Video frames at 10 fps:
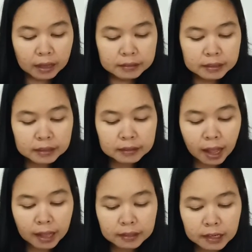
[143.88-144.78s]
Cerita
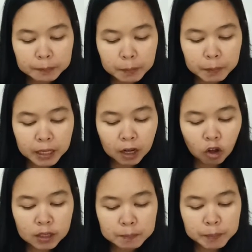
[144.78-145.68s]
atlet
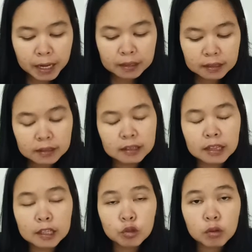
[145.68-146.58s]
pemenang olimpiade.
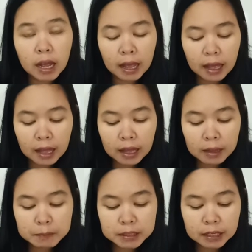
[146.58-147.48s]
Kita juga
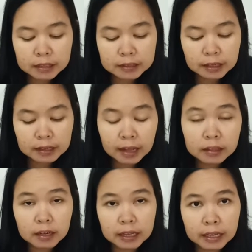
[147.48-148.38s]
misalnya jadi
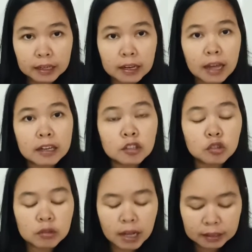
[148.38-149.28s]
atlet, ada
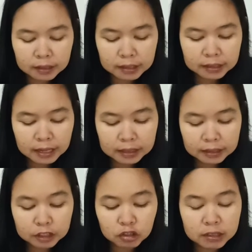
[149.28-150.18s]
juga atlet
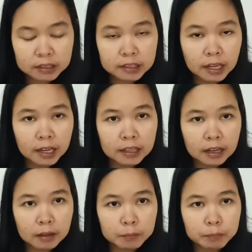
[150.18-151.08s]
dari Indonesia
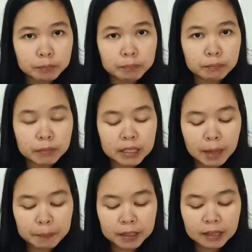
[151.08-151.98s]
yang
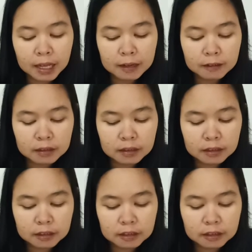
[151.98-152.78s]
mendapatkan e,